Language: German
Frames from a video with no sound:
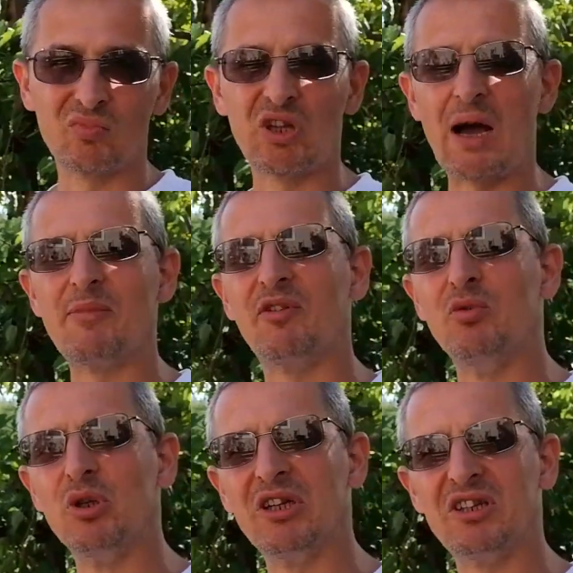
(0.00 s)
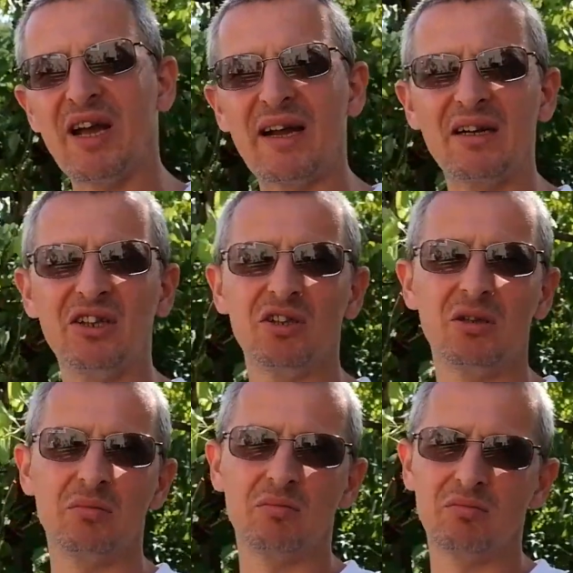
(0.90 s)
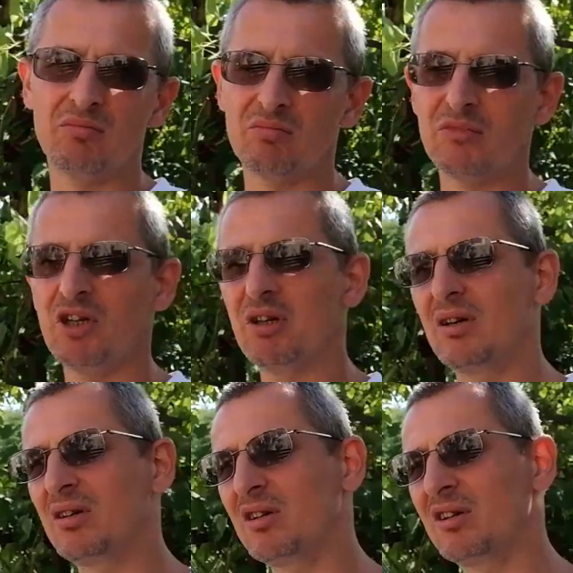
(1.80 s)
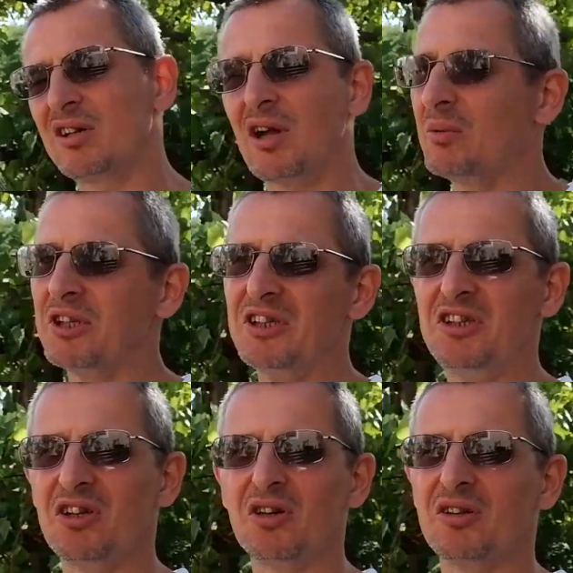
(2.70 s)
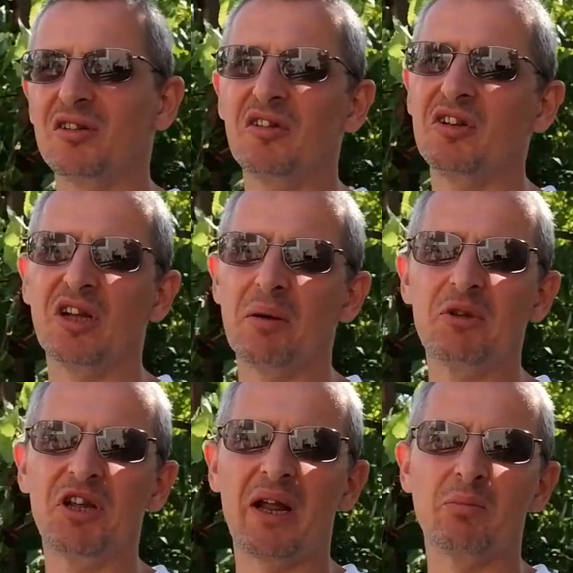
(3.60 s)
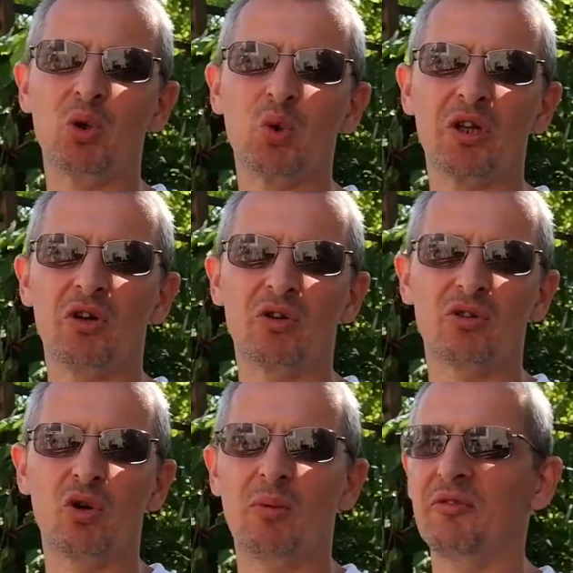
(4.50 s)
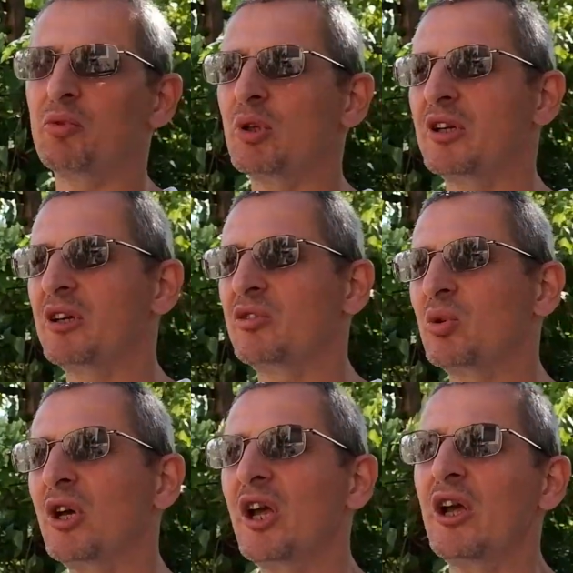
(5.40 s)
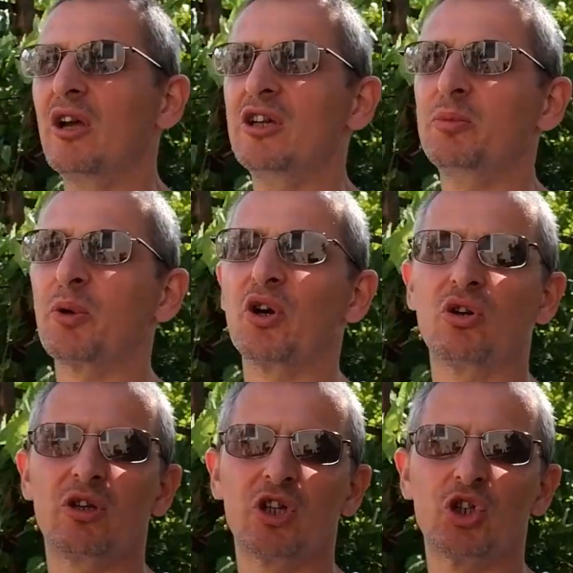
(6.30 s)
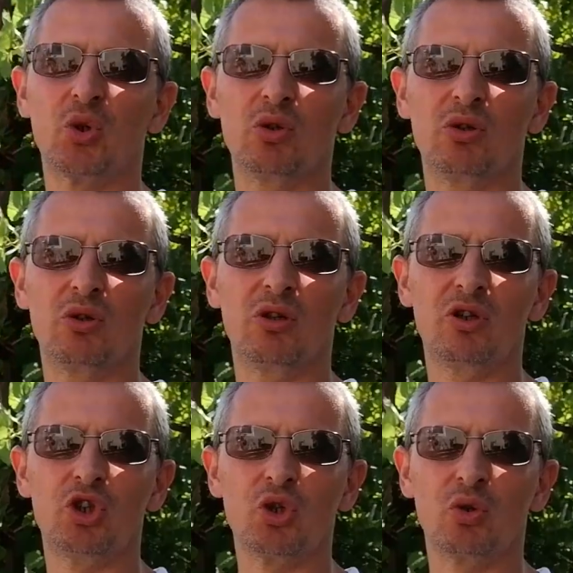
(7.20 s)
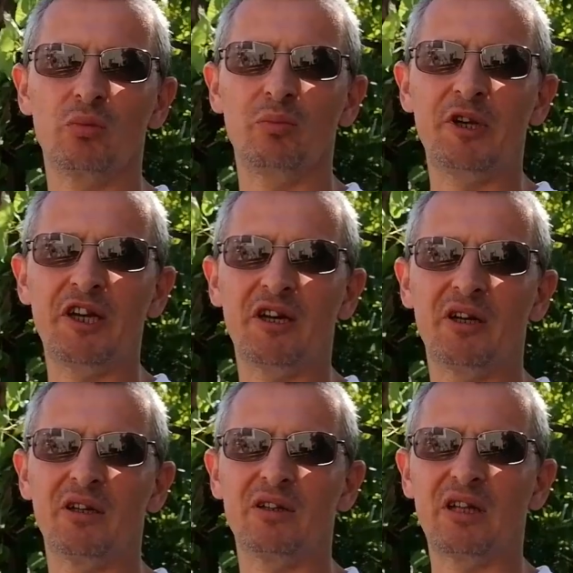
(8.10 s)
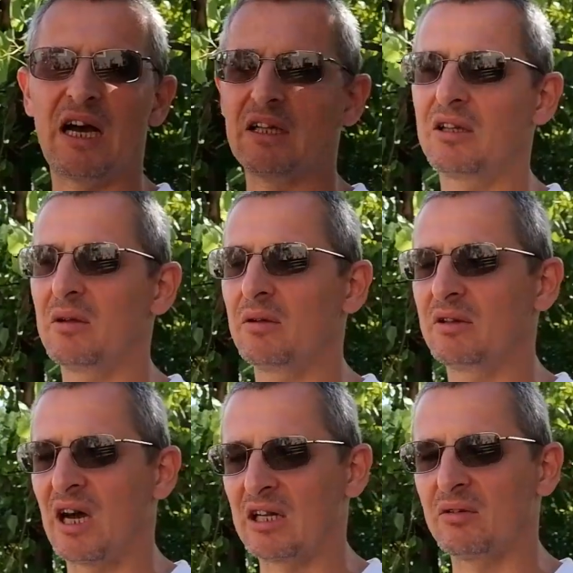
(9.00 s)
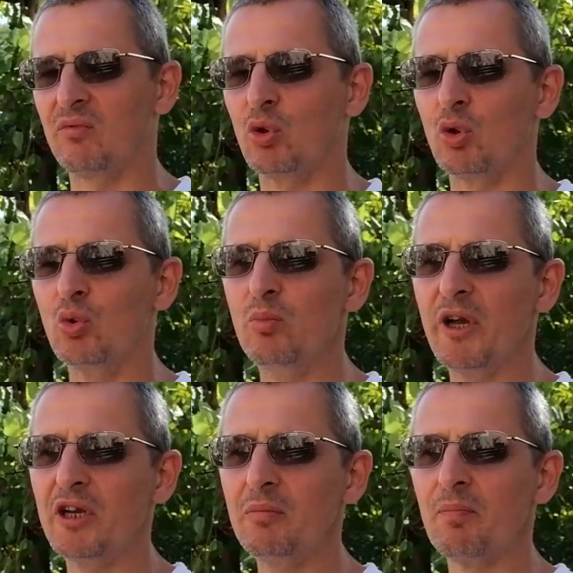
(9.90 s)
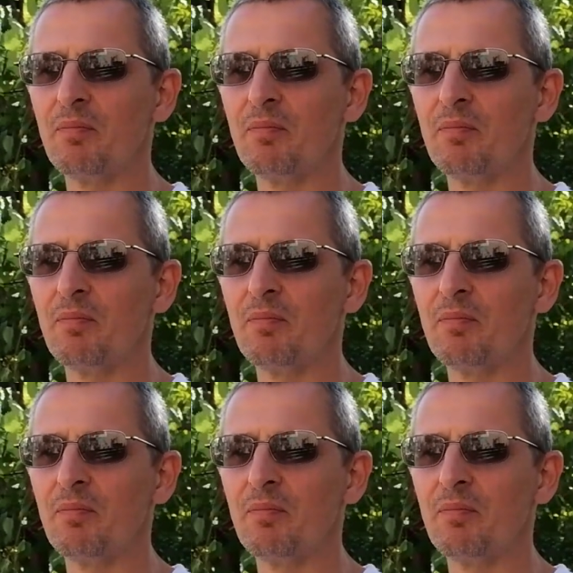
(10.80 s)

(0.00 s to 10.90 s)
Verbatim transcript: damit würde ich eigentlich, ja, glaube ich nicht, dass ich damit einen Monat auskommen würde. Also ich brauche da schon, schon mehr Daten, Datenvolumen.